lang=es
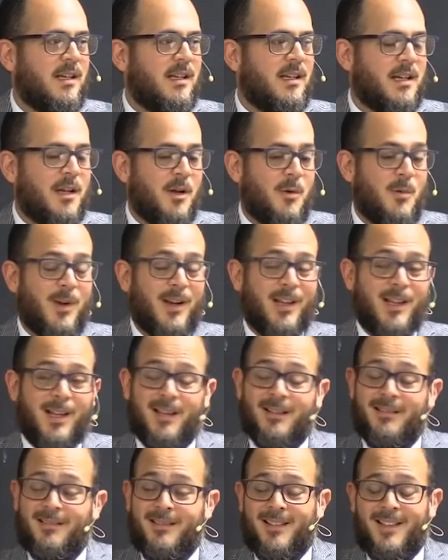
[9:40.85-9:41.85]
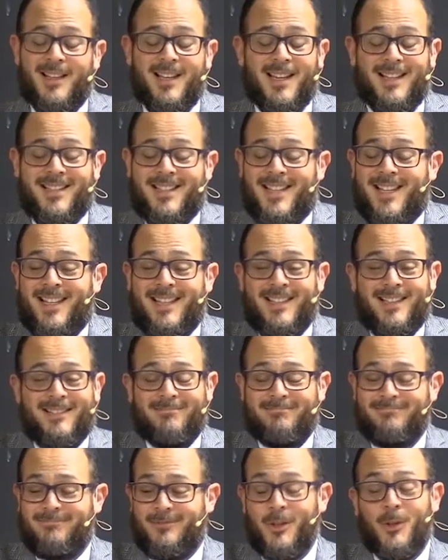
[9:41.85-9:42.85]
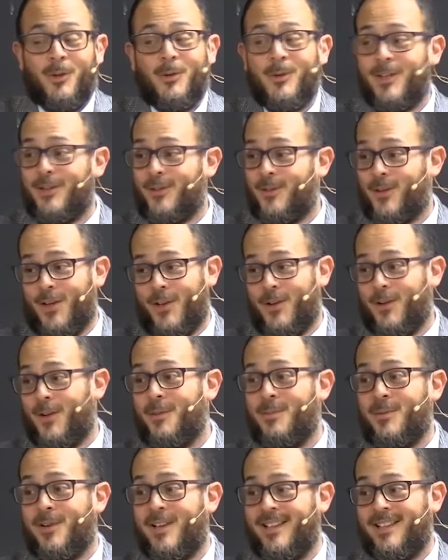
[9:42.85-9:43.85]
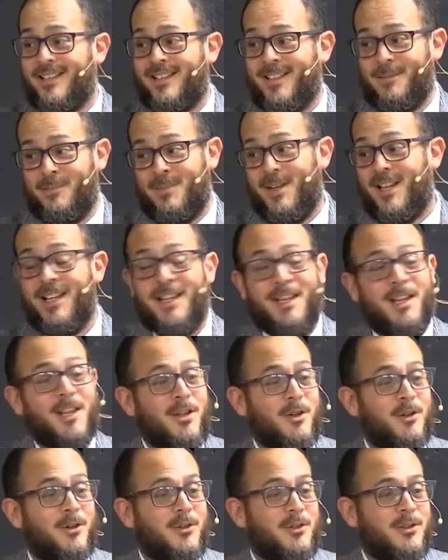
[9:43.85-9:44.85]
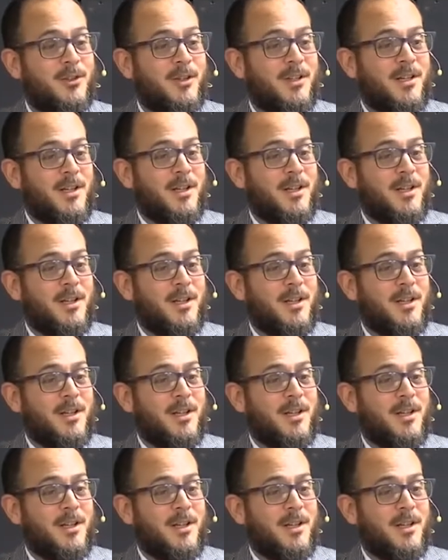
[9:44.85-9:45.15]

Y recuerda, es que todo esto que yo le voy a decir viene de Dios.